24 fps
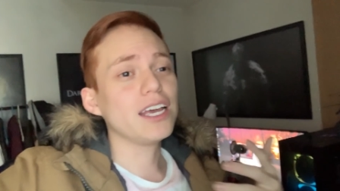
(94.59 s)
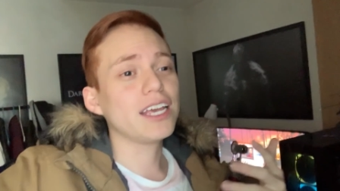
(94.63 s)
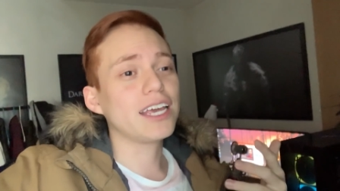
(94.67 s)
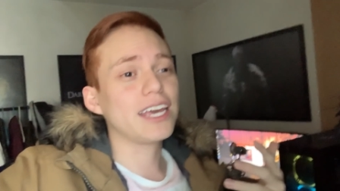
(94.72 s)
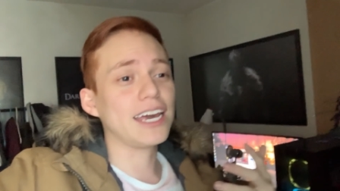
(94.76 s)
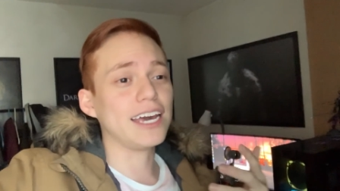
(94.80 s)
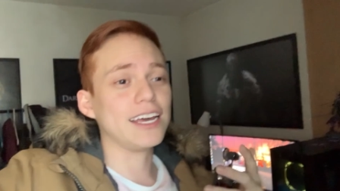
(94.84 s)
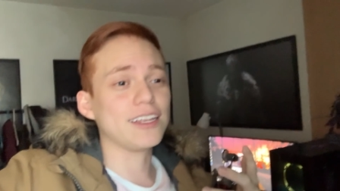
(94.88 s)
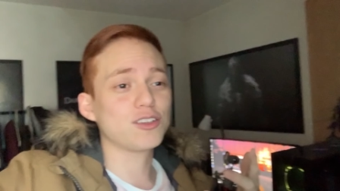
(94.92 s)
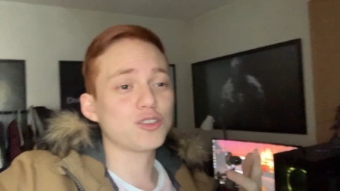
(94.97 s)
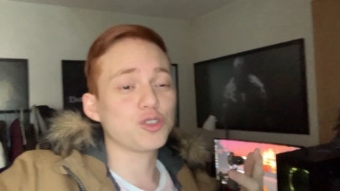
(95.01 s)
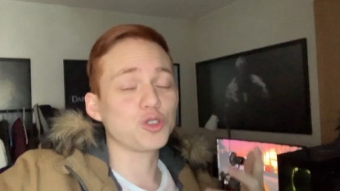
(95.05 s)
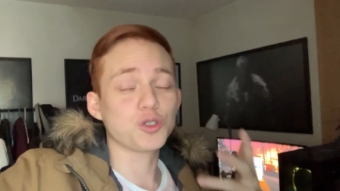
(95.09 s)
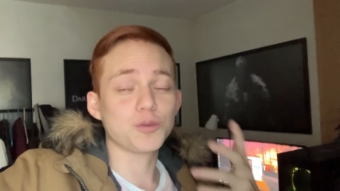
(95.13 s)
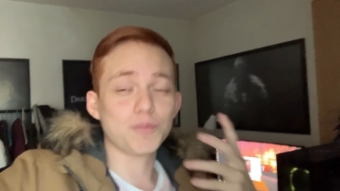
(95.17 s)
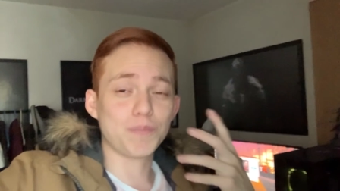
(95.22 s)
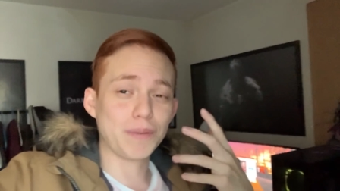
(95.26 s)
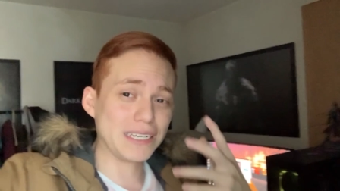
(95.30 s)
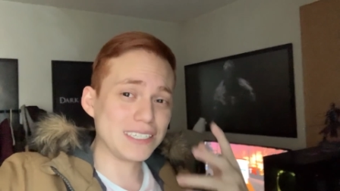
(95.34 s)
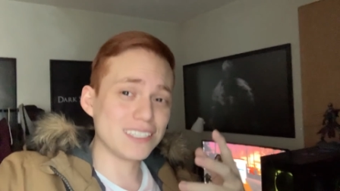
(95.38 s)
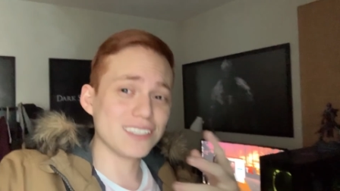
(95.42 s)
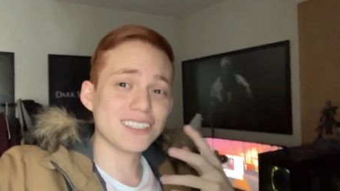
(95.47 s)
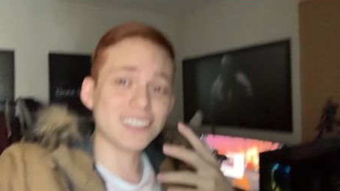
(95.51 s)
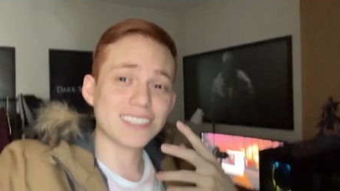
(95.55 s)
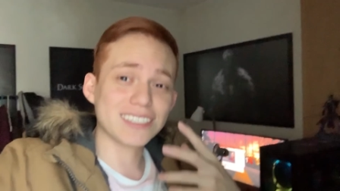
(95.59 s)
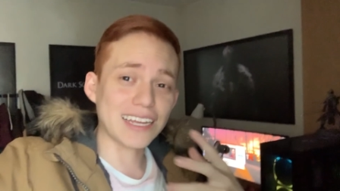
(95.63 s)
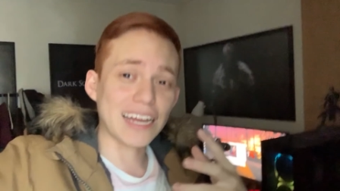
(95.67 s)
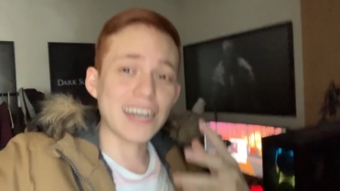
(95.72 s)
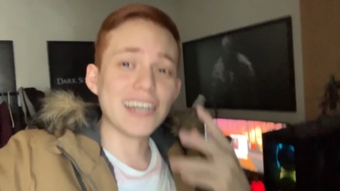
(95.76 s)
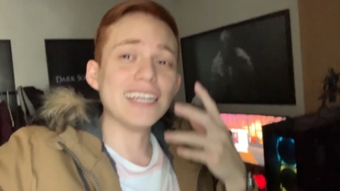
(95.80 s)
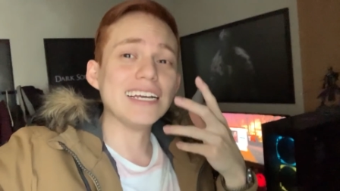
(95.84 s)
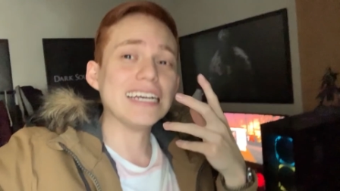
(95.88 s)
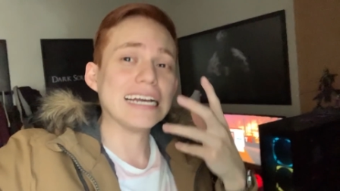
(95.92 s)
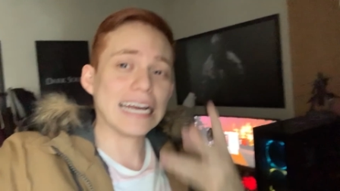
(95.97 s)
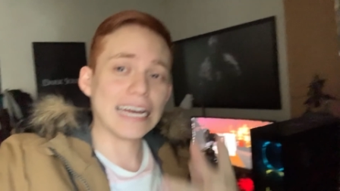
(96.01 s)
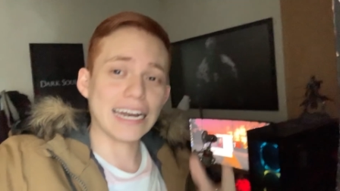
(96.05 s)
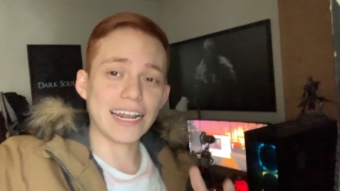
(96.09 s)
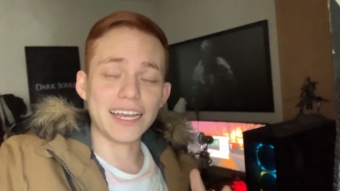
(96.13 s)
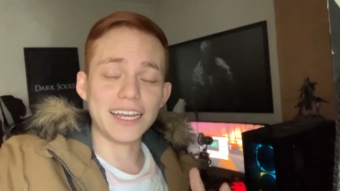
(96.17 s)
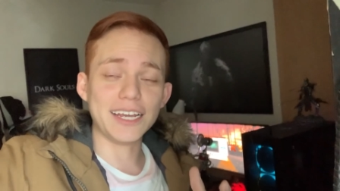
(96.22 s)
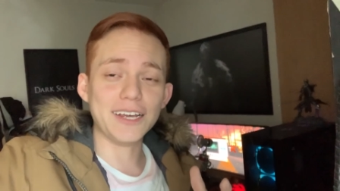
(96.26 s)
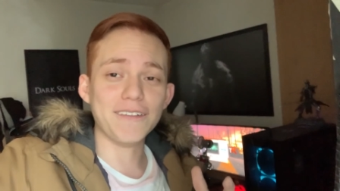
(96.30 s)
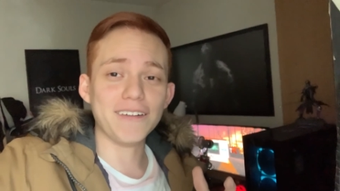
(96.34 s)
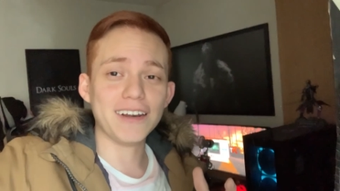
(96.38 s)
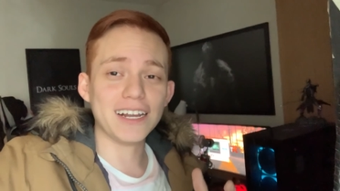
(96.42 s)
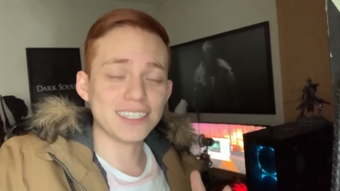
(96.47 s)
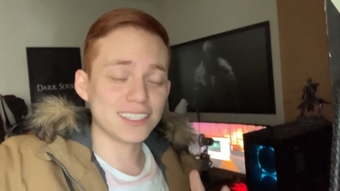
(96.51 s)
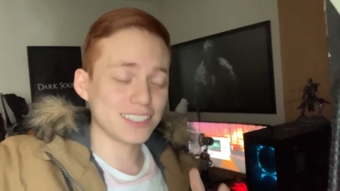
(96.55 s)
Que sus PCs están
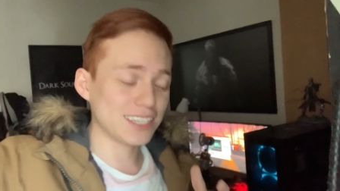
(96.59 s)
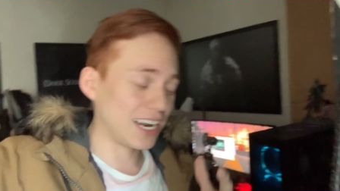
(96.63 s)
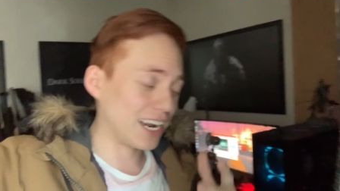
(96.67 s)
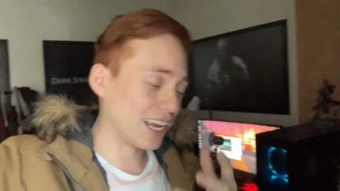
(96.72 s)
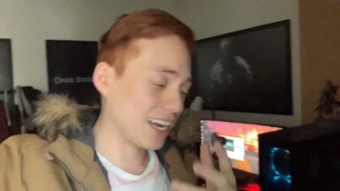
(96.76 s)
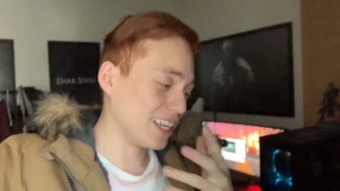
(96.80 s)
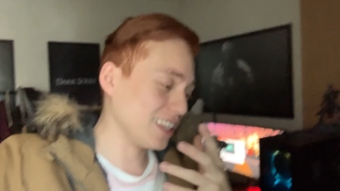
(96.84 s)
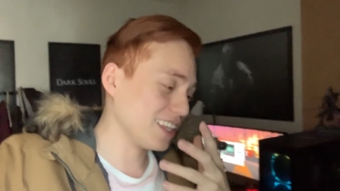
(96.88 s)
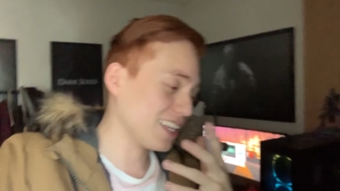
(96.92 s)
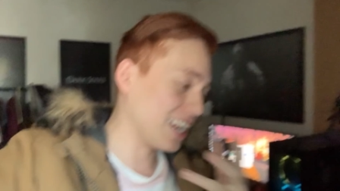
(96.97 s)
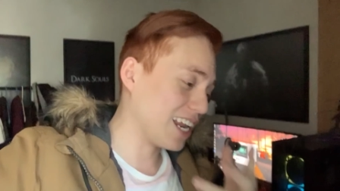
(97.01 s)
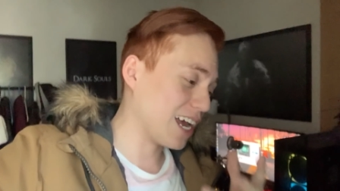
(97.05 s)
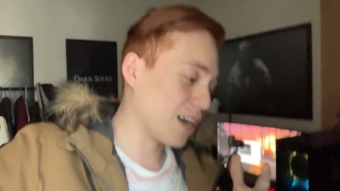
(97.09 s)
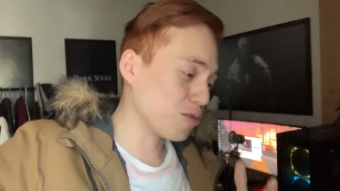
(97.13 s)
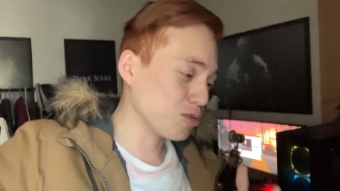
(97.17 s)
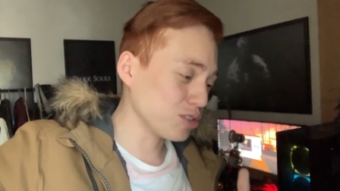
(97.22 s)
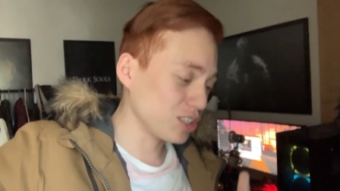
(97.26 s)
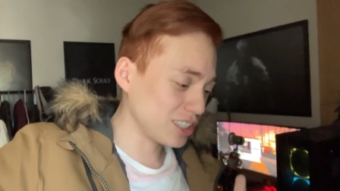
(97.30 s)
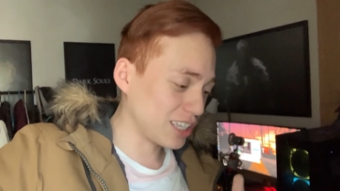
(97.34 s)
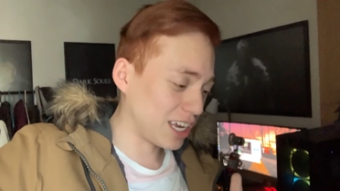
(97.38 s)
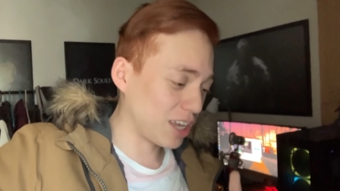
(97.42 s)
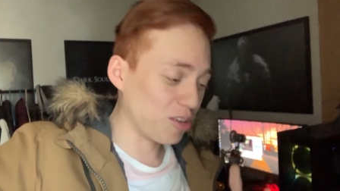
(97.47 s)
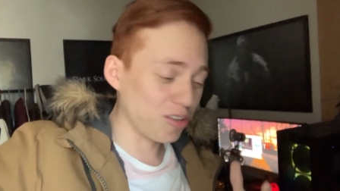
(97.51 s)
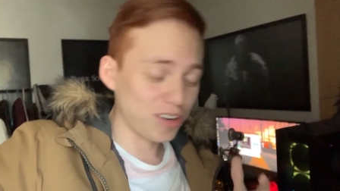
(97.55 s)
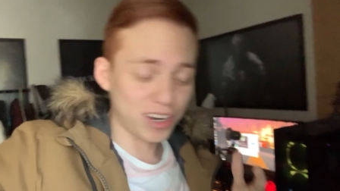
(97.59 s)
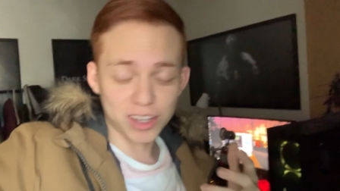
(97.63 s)
increíbles, que a la gente le ha gustado,